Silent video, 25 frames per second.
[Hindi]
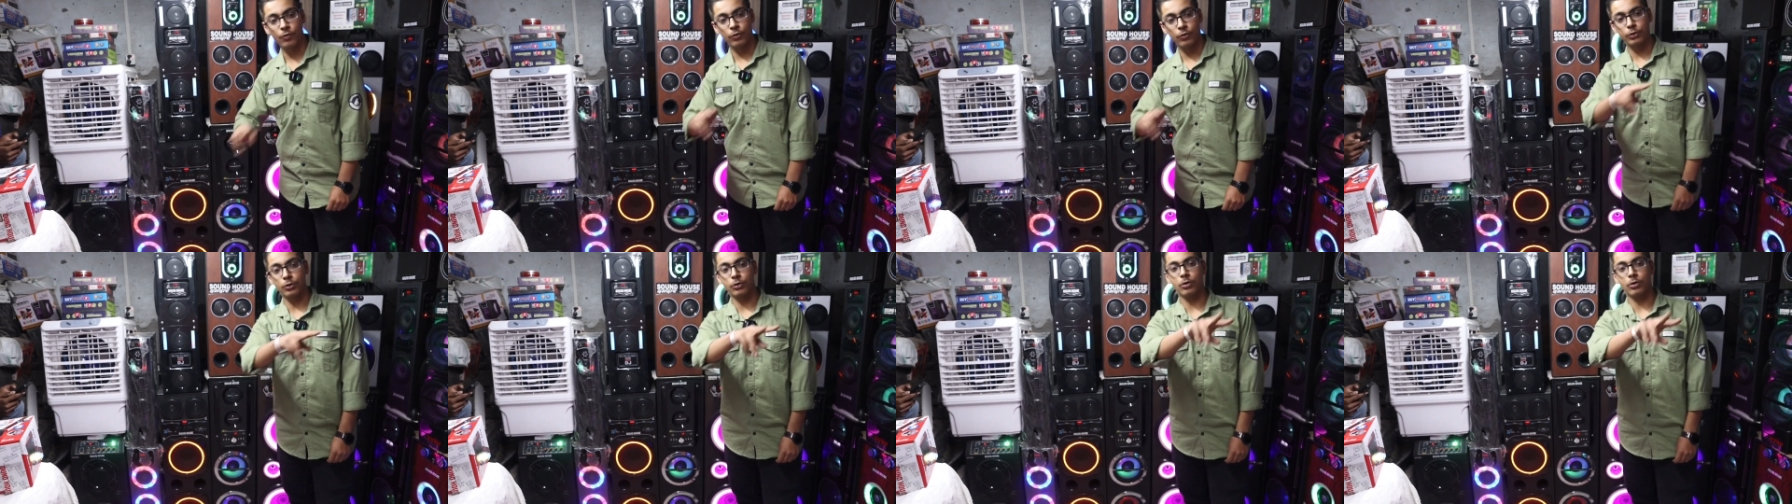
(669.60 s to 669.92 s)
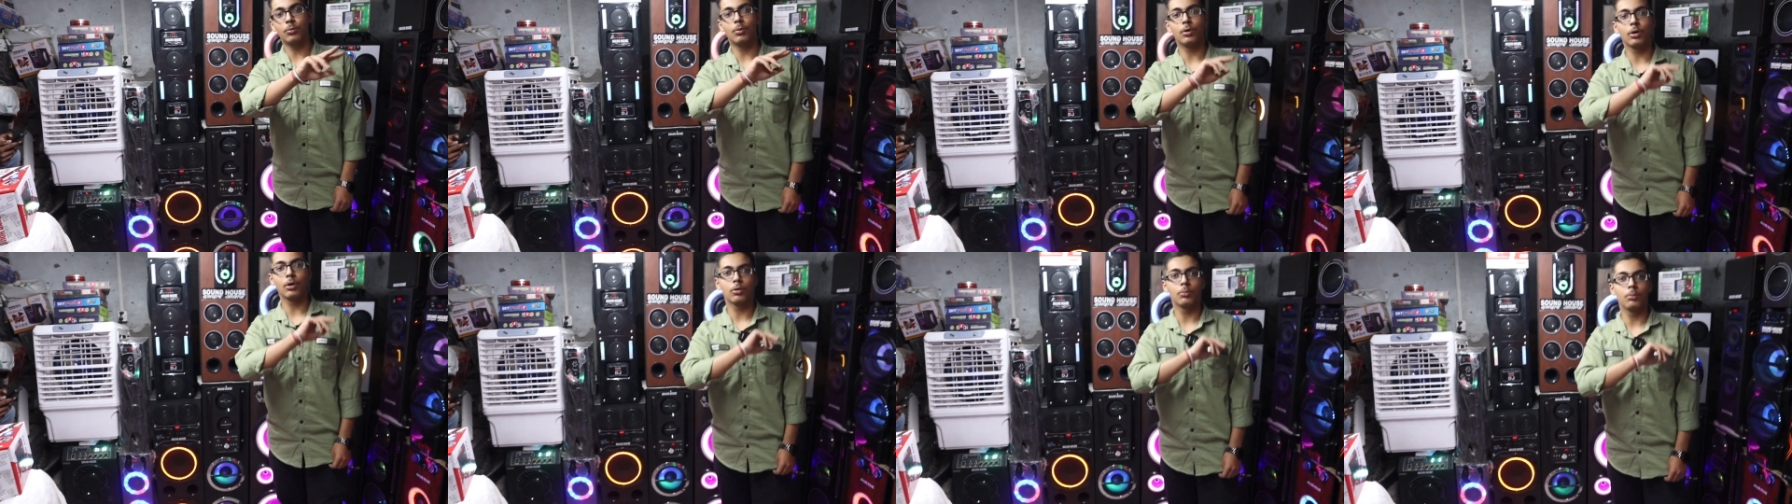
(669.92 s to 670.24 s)
और वो
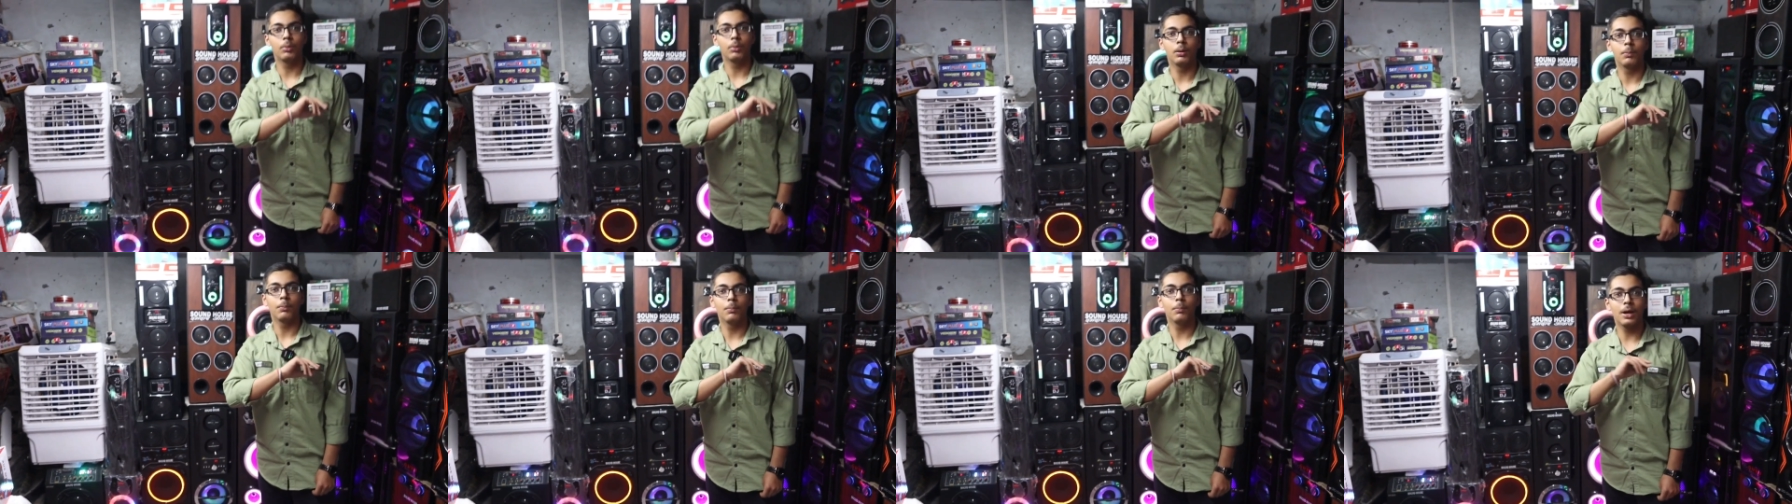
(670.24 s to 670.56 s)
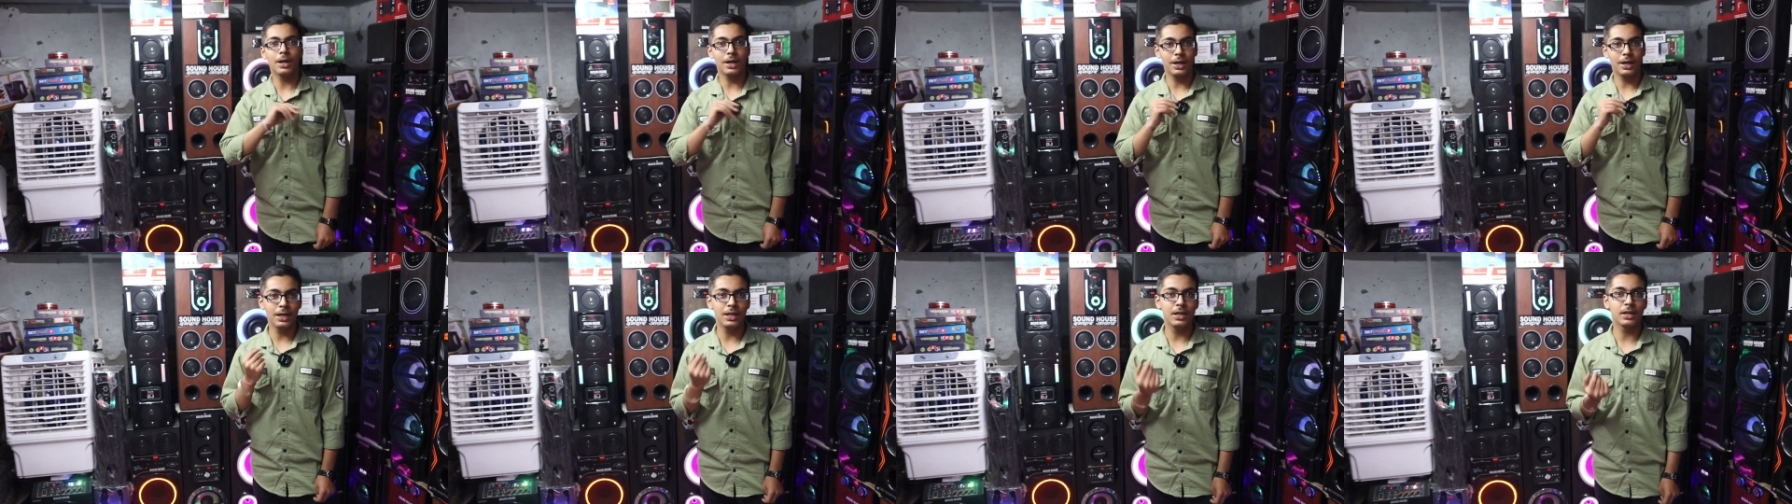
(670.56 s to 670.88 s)
दोनों मॉडल में
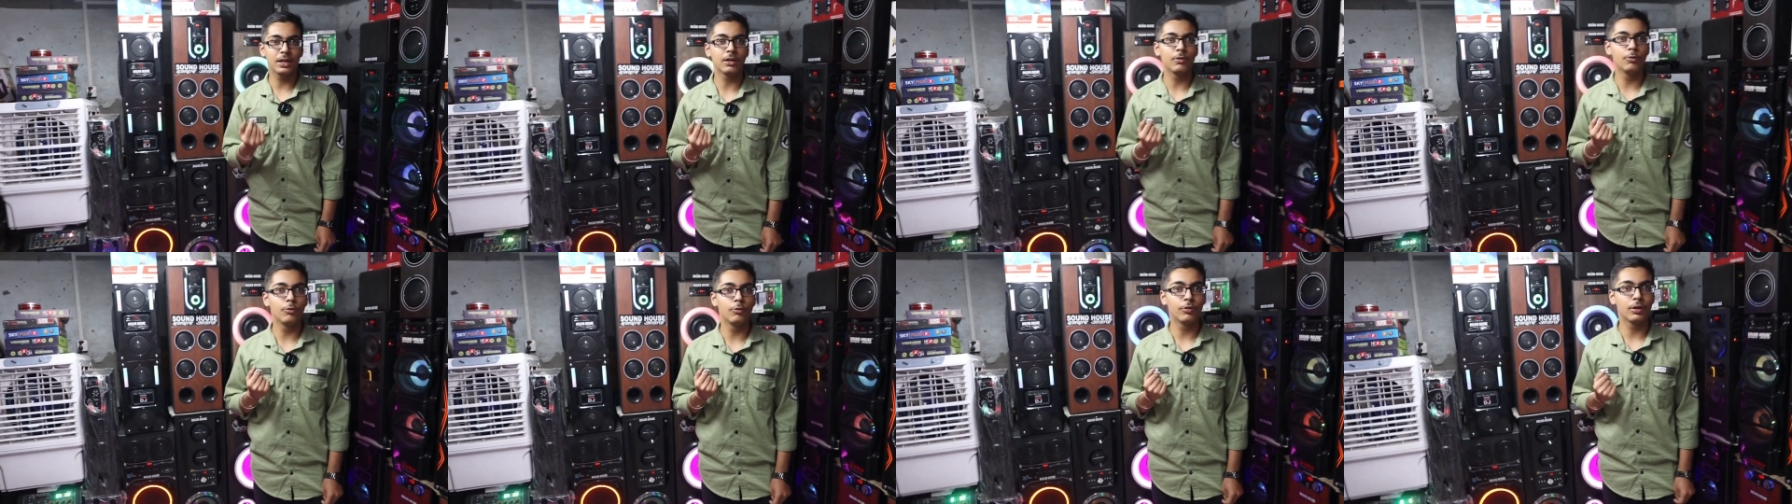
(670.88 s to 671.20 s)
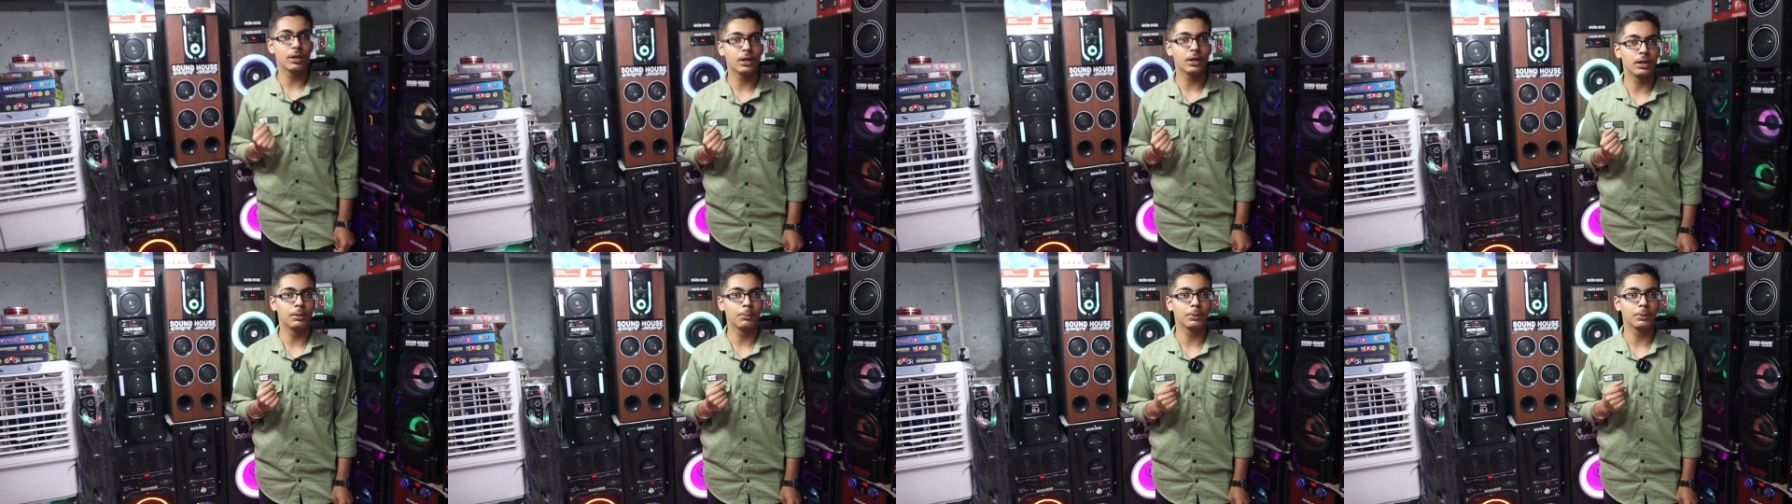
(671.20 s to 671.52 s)
बारह लेयर के
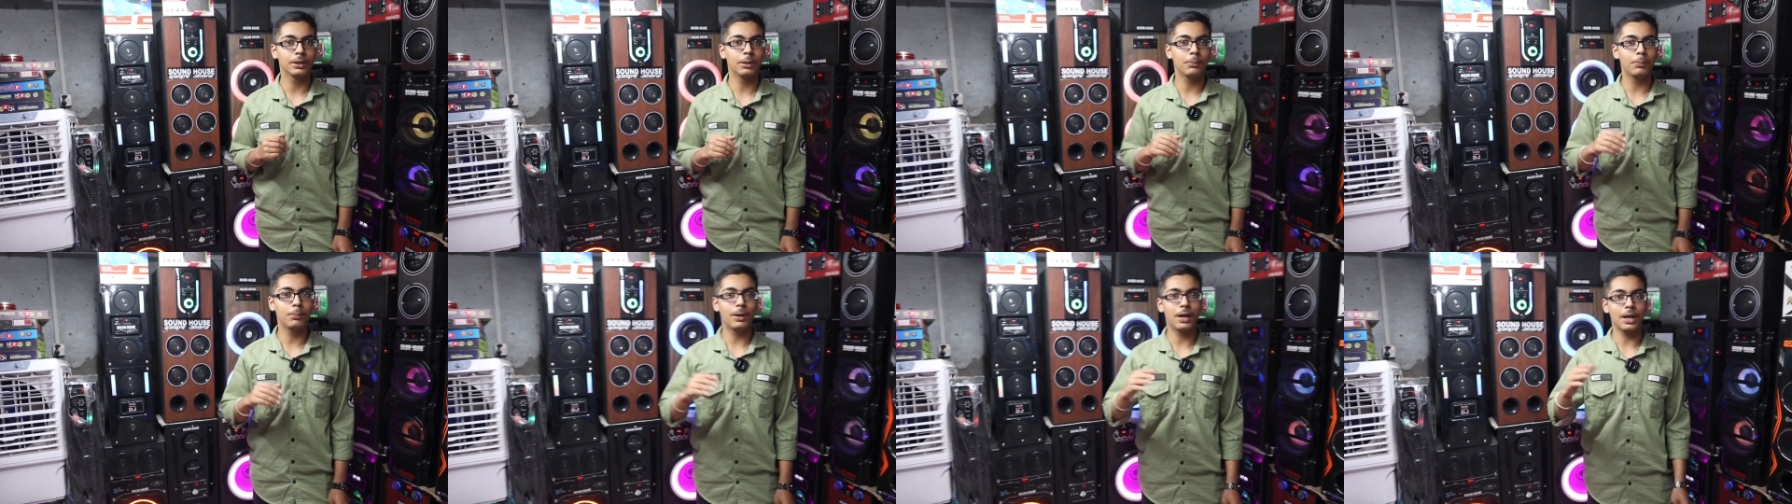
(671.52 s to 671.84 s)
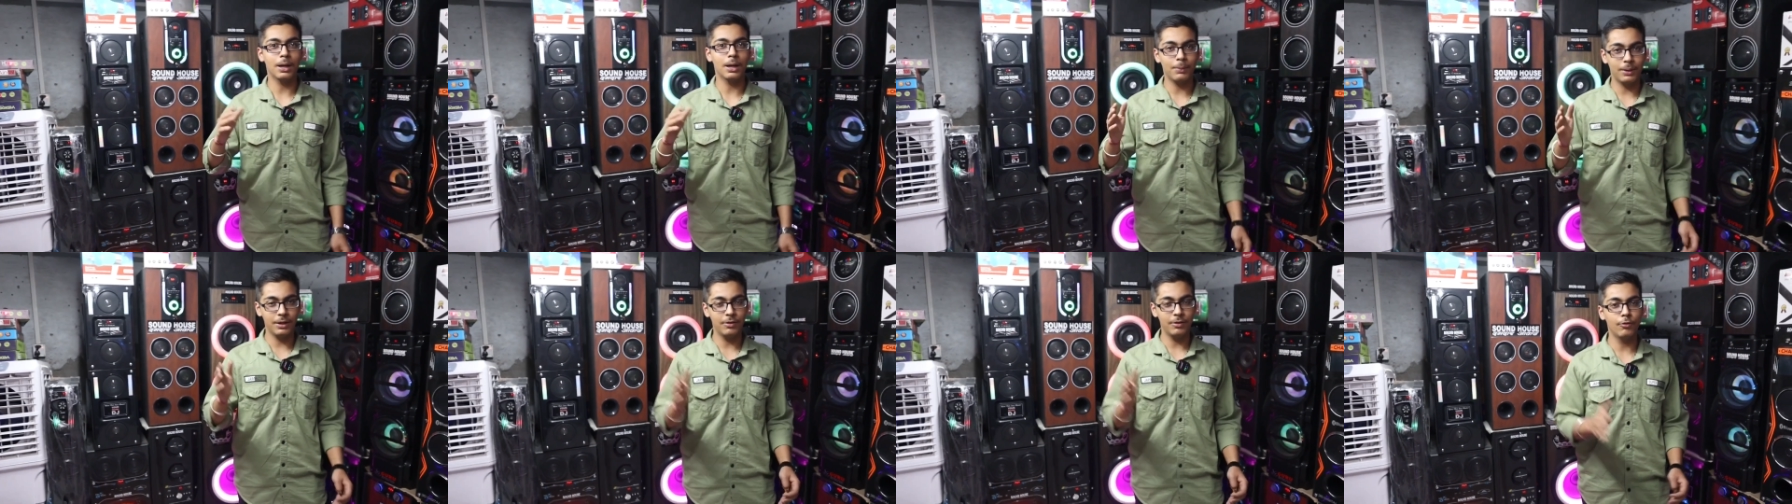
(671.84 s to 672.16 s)
ऊपर लगे मतलब
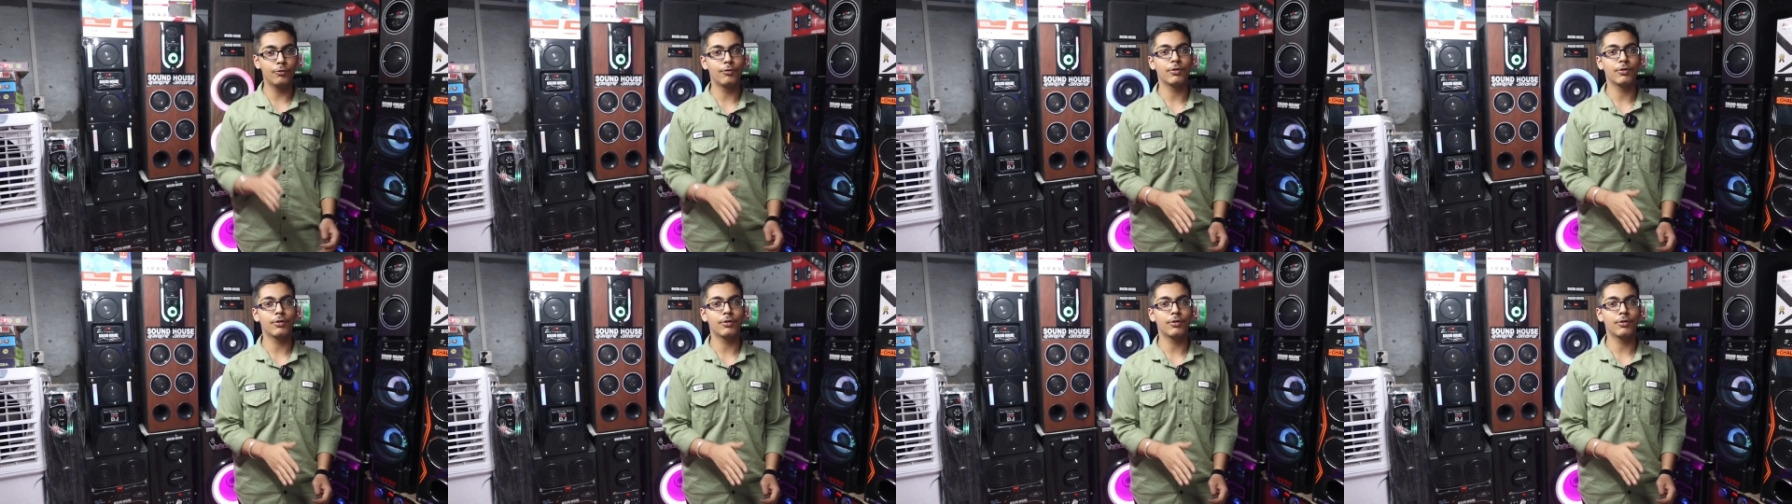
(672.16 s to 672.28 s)
बारह बारी